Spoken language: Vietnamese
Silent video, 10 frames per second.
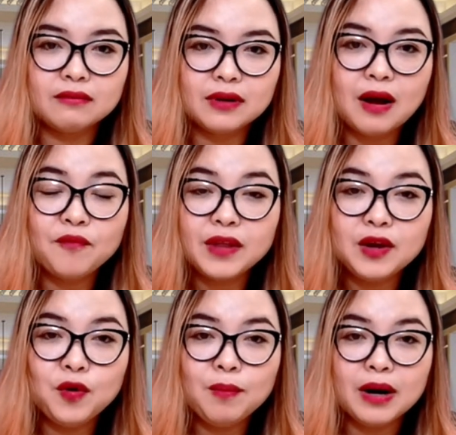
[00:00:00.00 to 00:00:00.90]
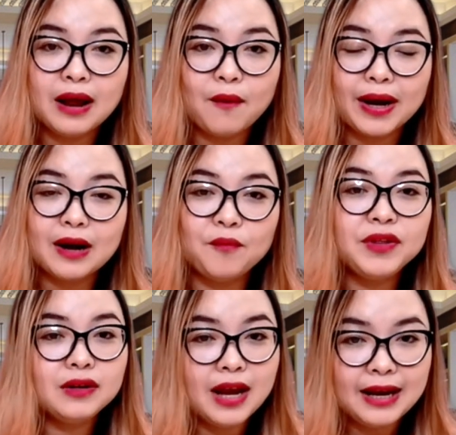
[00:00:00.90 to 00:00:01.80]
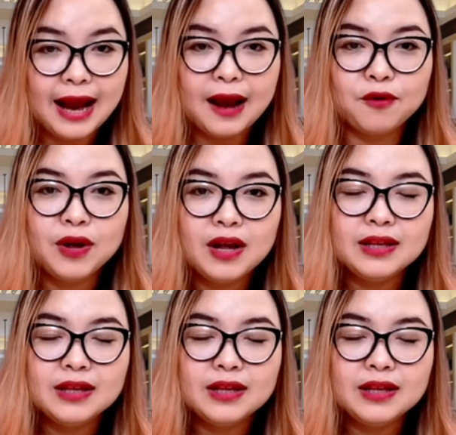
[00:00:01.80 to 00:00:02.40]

công ty của mình là hoạt động như thế nào